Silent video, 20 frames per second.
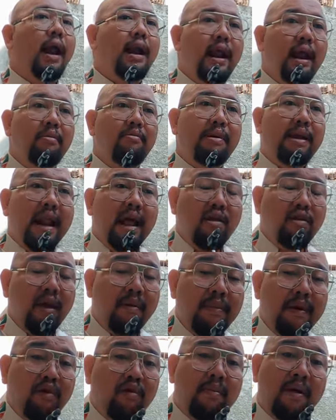ada yang bilang
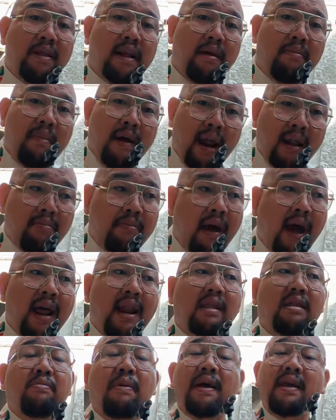sampai Sumatera Barat
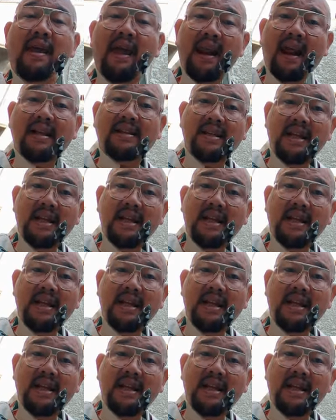bahkan sebagian